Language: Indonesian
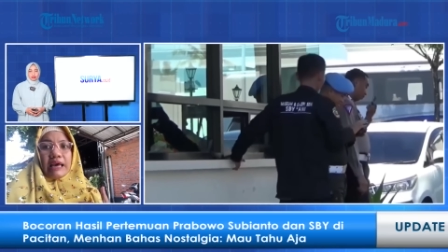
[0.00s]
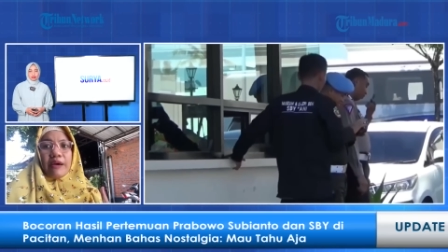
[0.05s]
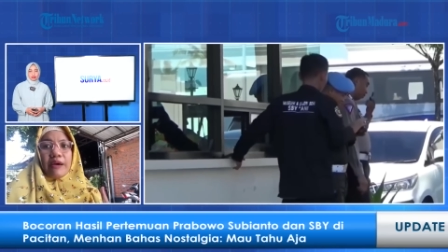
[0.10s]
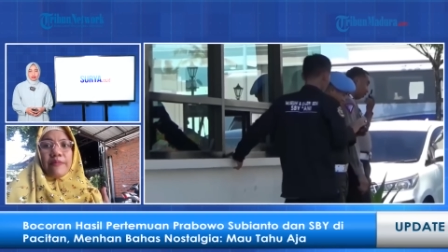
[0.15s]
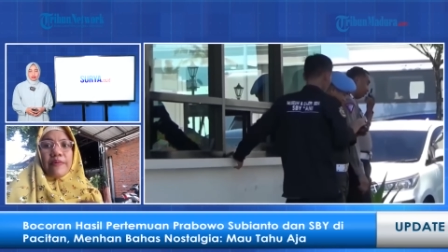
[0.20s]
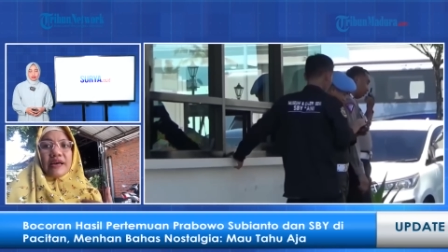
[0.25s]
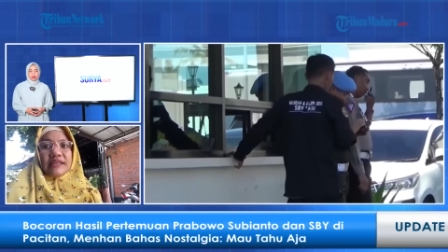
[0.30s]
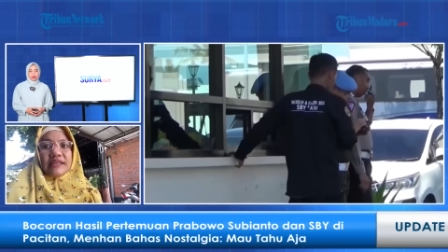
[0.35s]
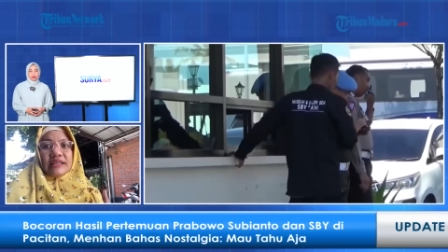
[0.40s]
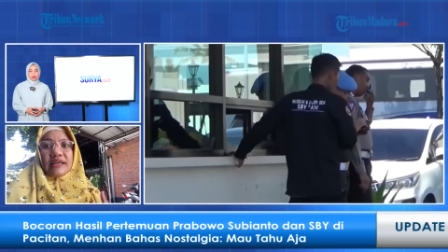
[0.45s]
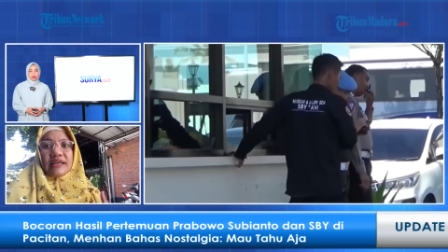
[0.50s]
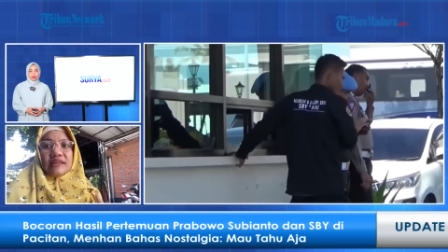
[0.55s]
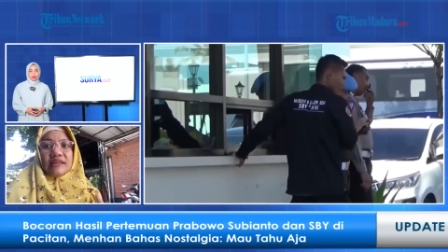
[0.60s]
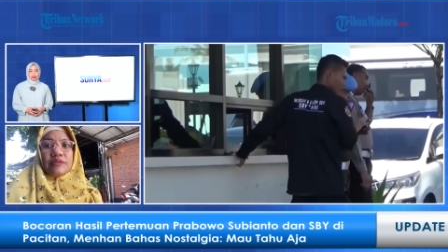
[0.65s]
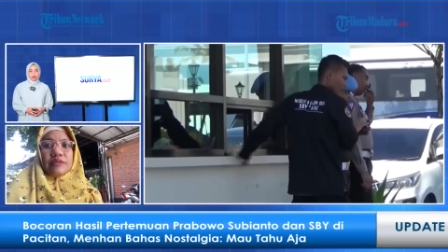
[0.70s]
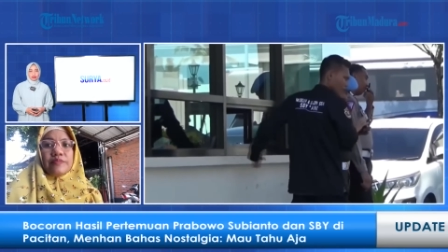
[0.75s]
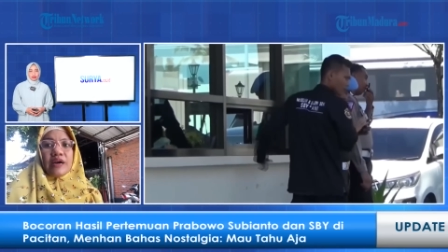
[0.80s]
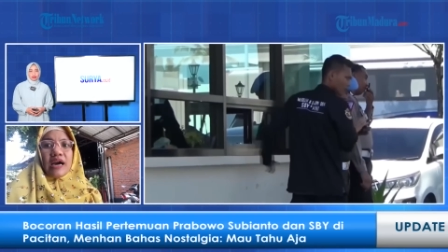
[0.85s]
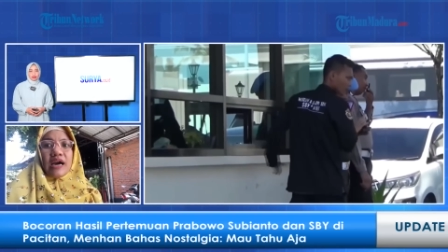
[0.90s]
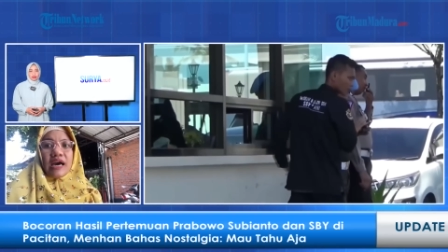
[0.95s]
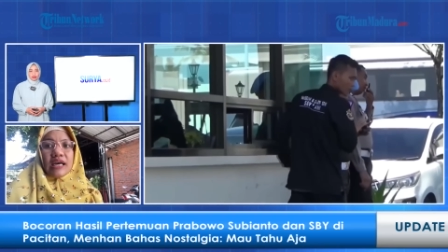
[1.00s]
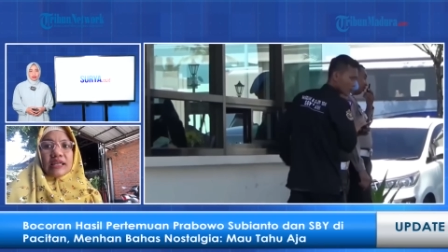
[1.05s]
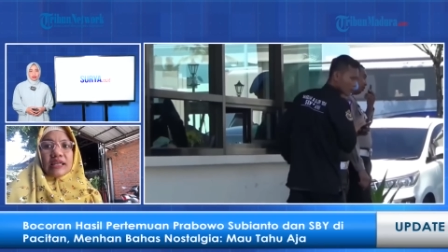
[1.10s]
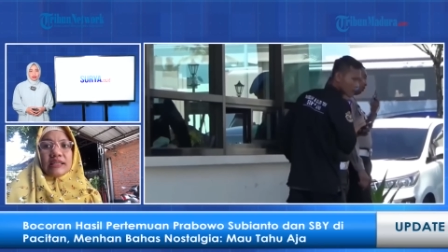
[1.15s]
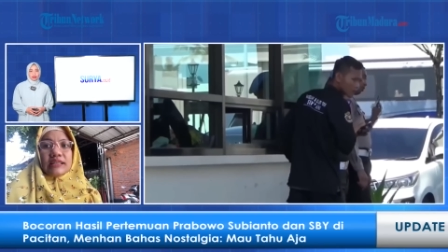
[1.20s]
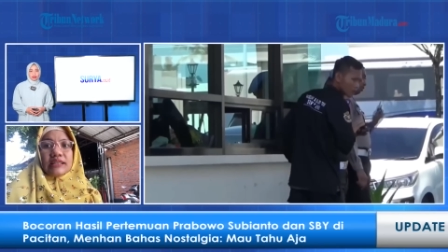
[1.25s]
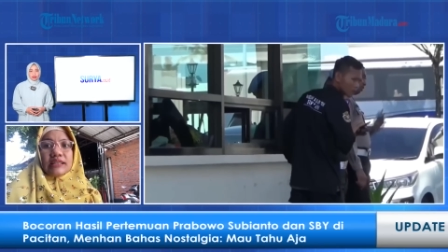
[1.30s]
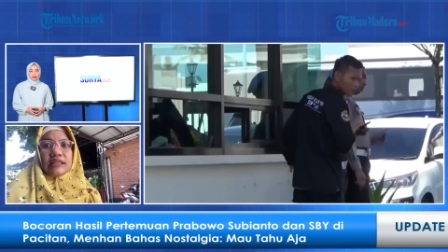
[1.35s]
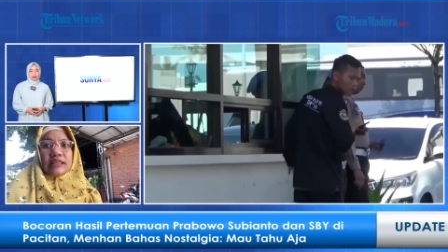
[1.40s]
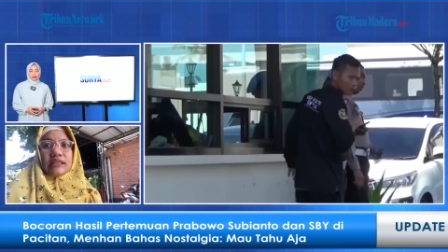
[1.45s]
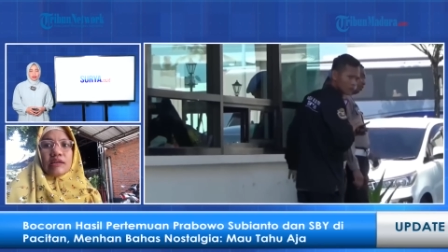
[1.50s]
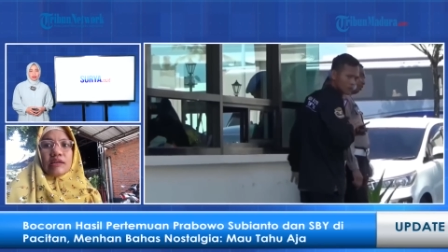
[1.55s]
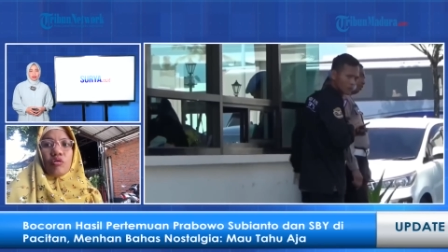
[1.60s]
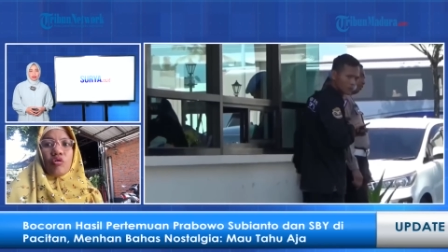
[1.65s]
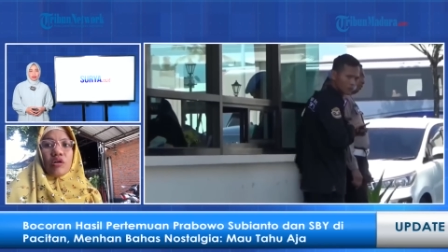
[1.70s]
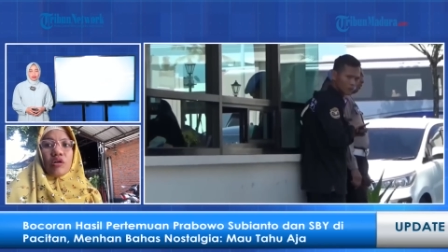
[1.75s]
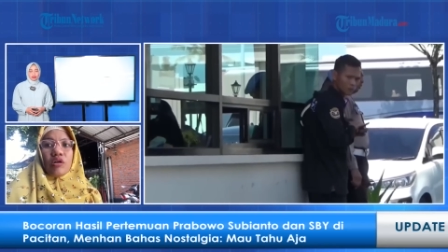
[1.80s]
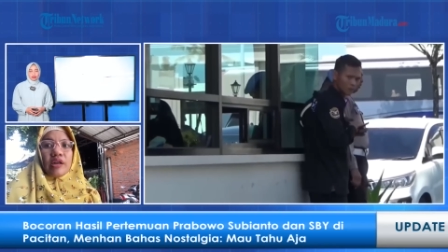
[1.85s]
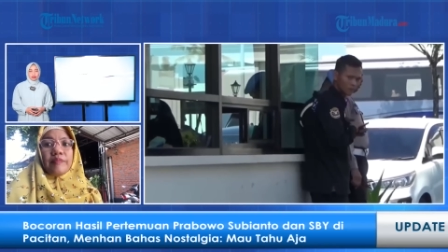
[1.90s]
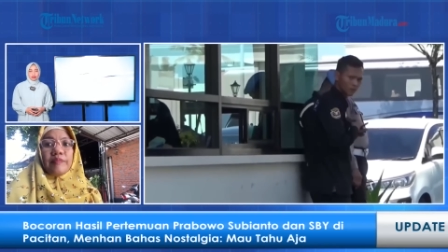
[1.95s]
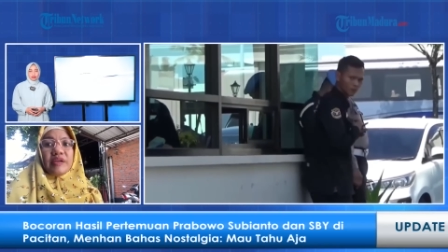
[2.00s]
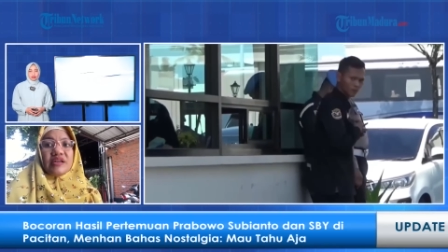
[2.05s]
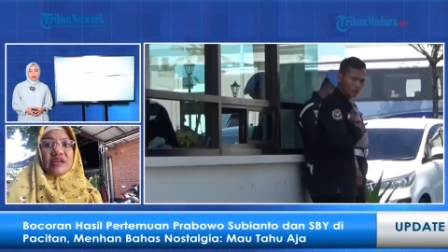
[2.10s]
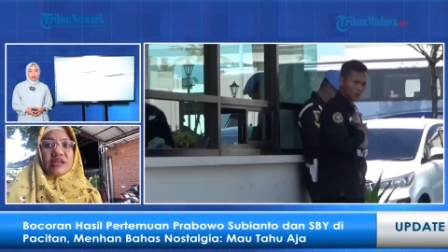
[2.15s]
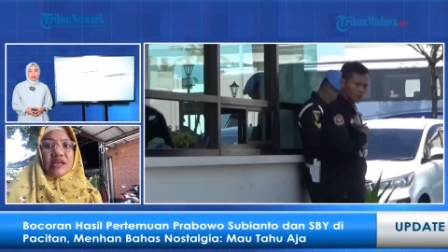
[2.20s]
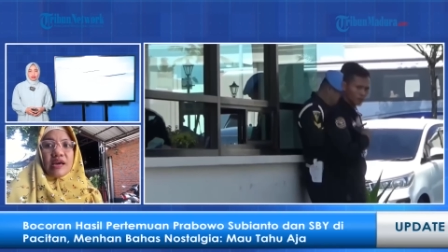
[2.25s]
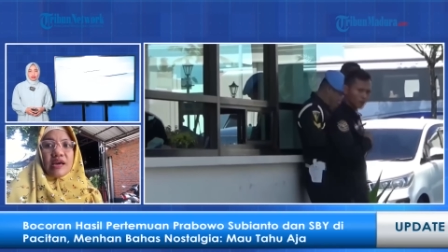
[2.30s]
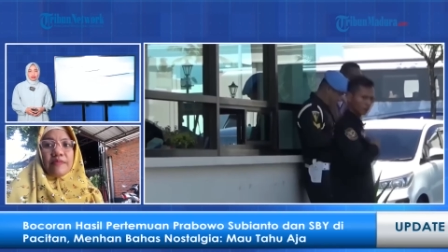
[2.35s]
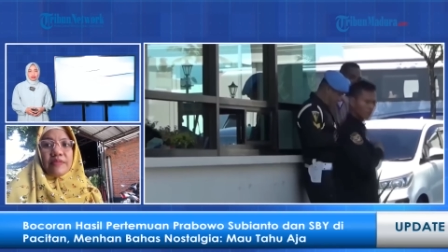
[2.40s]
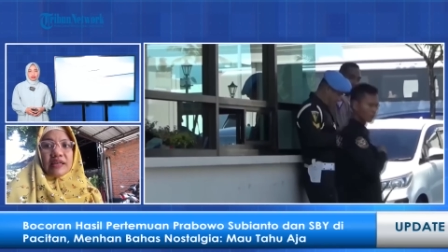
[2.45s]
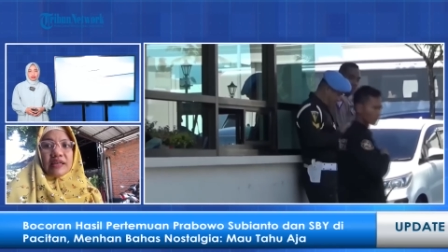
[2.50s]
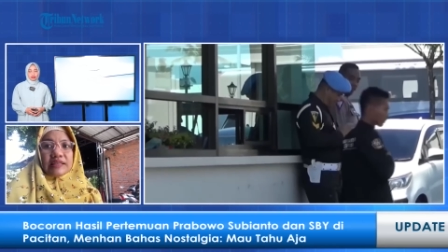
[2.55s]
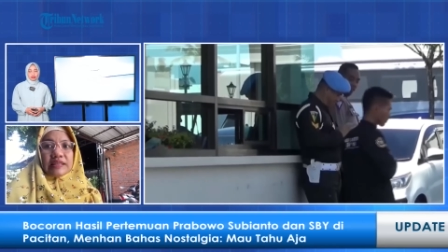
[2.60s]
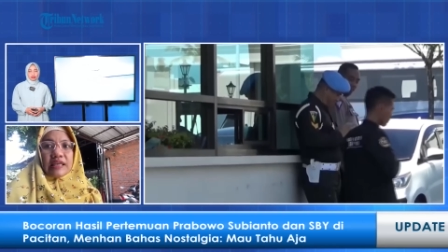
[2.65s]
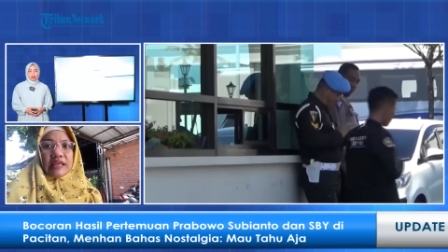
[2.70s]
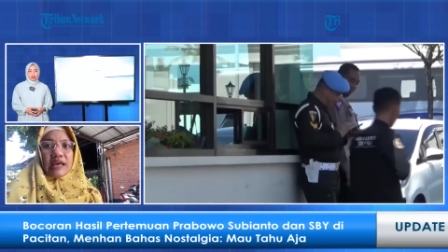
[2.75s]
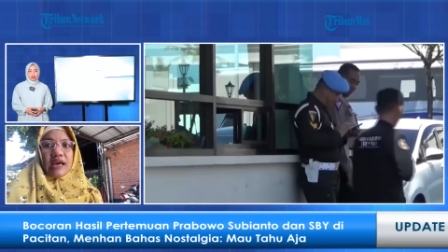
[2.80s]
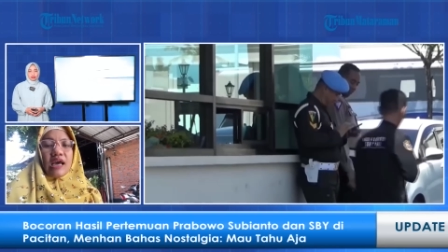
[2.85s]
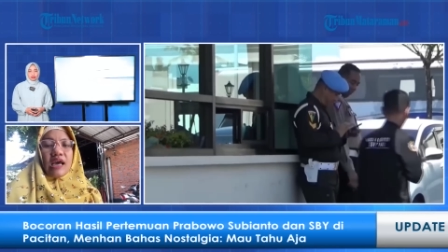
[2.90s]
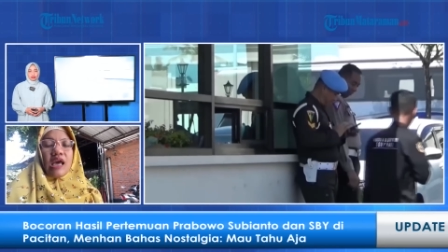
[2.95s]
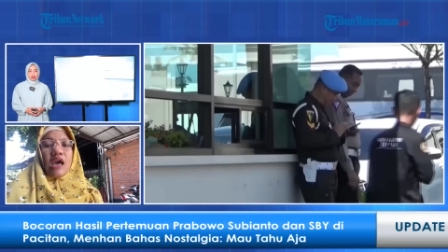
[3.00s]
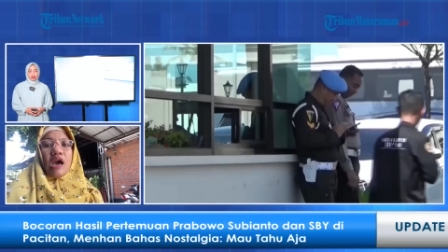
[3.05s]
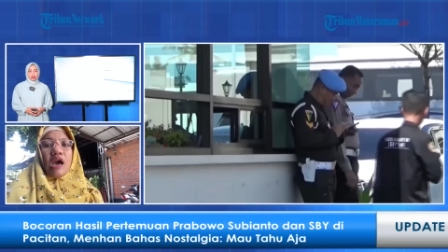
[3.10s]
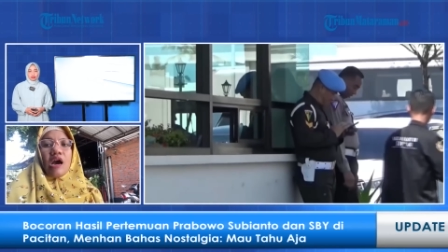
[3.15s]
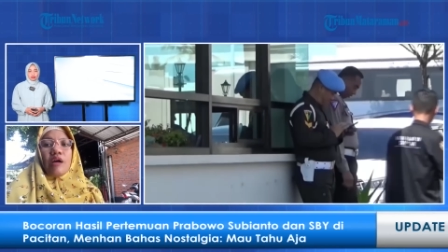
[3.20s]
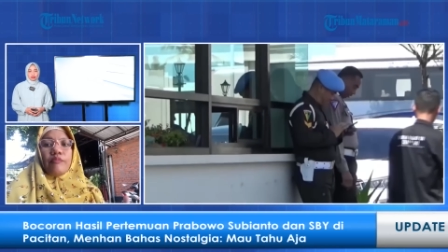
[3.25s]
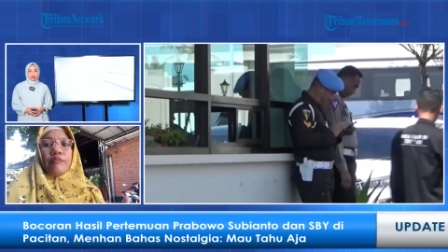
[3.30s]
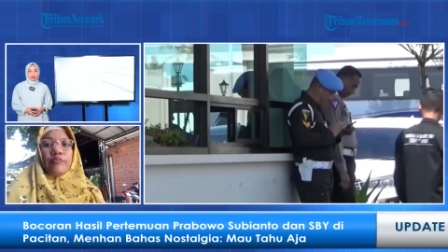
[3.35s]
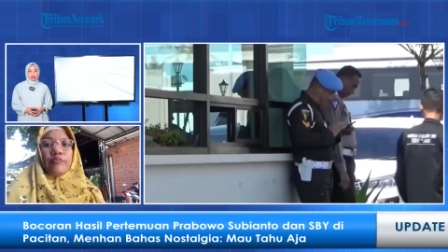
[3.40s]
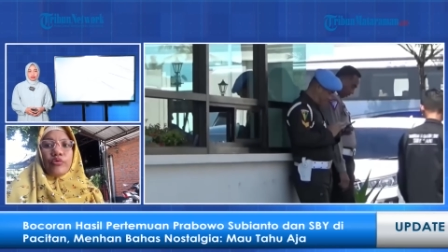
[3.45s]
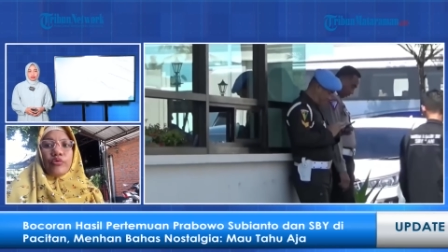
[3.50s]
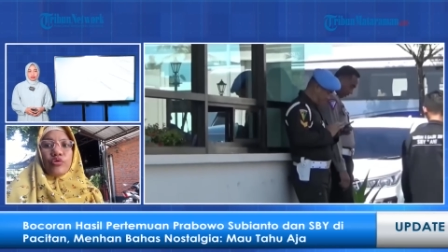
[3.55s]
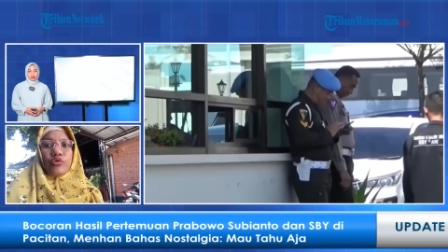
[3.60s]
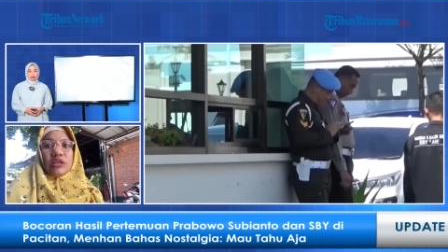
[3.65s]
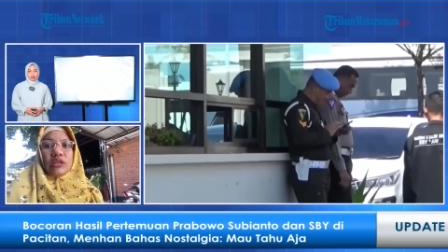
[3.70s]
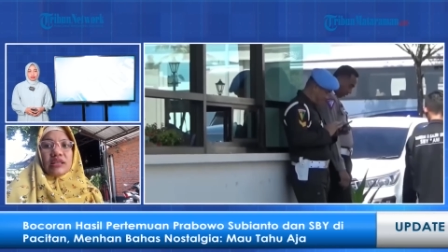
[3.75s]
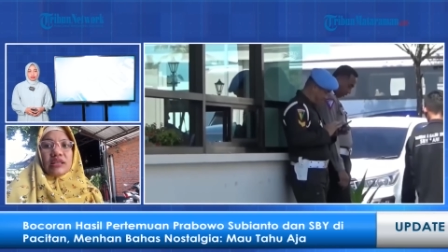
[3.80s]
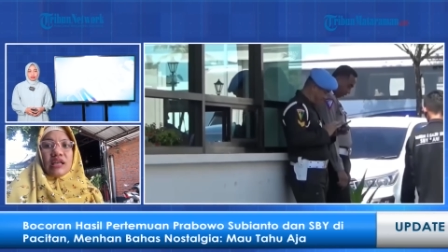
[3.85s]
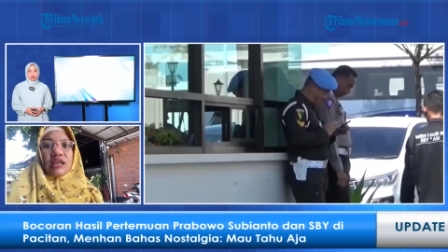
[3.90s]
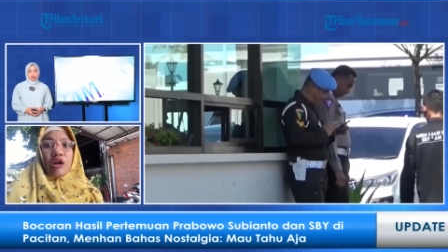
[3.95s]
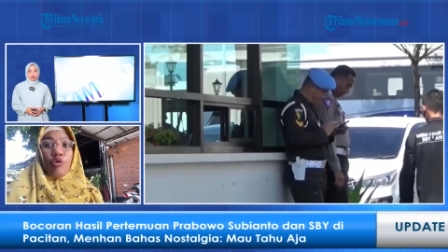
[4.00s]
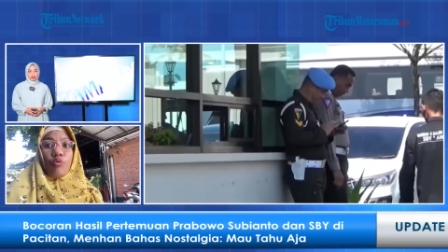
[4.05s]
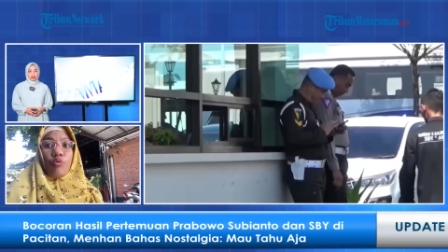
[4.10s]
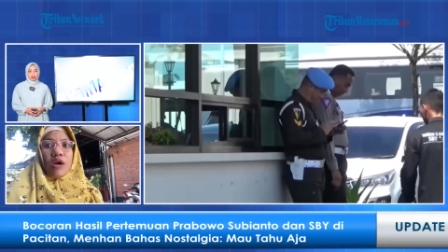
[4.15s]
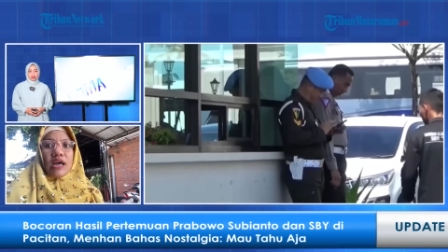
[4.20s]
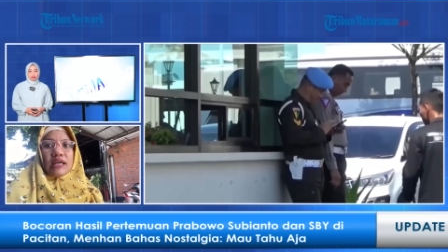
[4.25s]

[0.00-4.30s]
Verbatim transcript: telah banyak dibahas oleh media massa. Pun tentang